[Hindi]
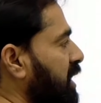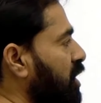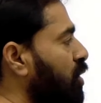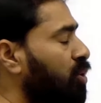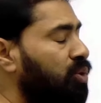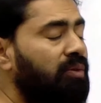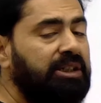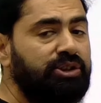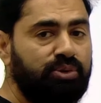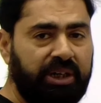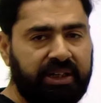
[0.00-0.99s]
करना है तो
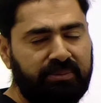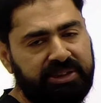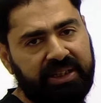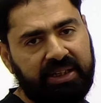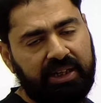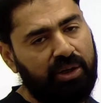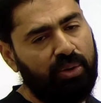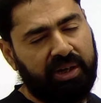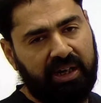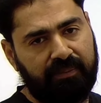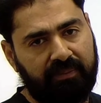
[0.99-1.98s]
वहां यूनिट हम देंगे
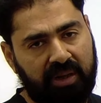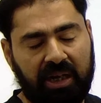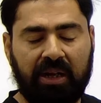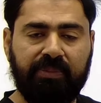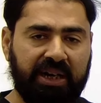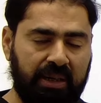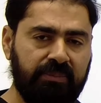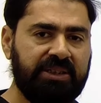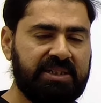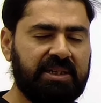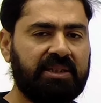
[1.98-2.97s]
किलोग्राम आप ग्राम
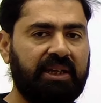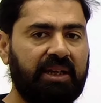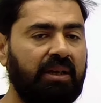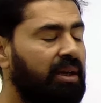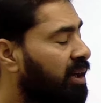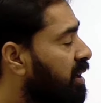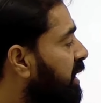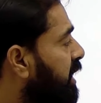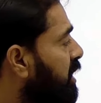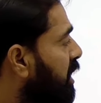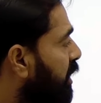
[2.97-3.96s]
भी दे सकते हैं
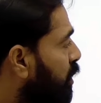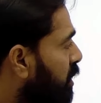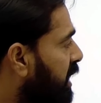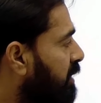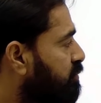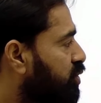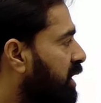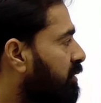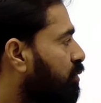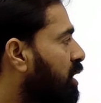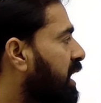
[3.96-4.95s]
लेकिन किलोग्राम जो
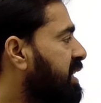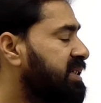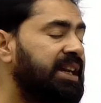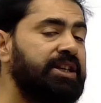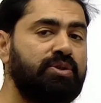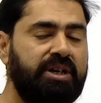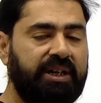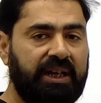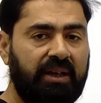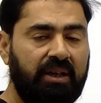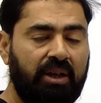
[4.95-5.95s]
है वो ऐसा
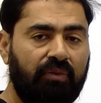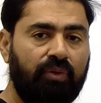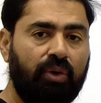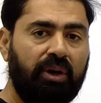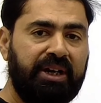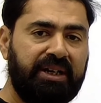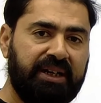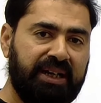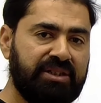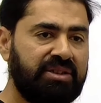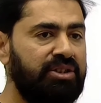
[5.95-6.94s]
यूनिट है वो
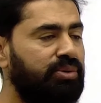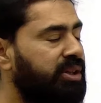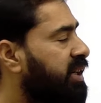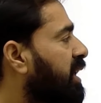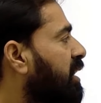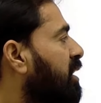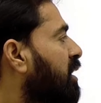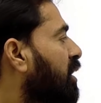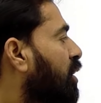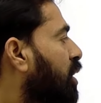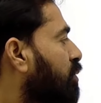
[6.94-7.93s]
इंटरनेशनल यूनिट है
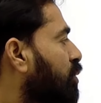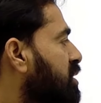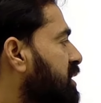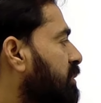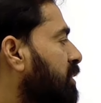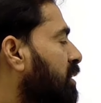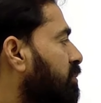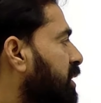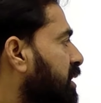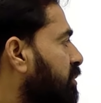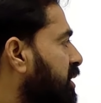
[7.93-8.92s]
और वो सक, आ,
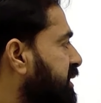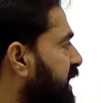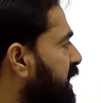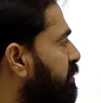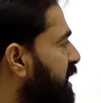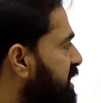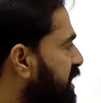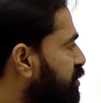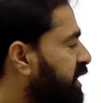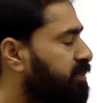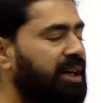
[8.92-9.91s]
मतलब यही
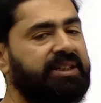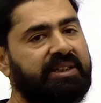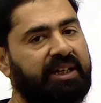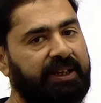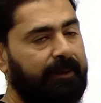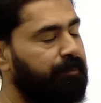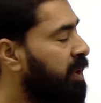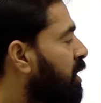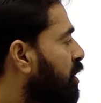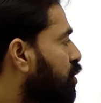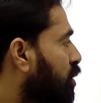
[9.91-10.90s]
बेसिक यूनिट मानी गई है
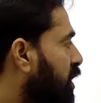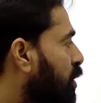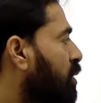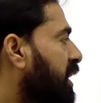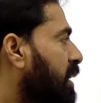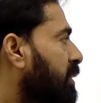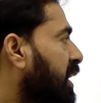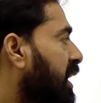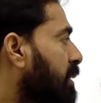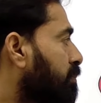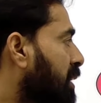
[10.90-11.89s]
तो किलोग्राम
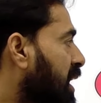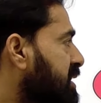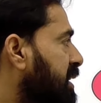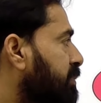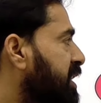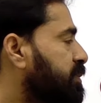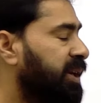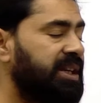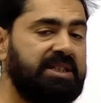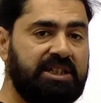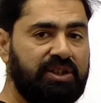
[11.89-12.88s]
अगर आप मास के बेस
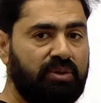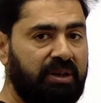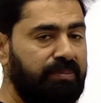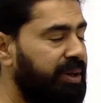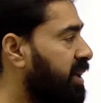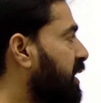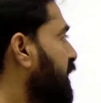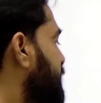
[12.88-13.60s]
पे किसी चीज को कंपेयर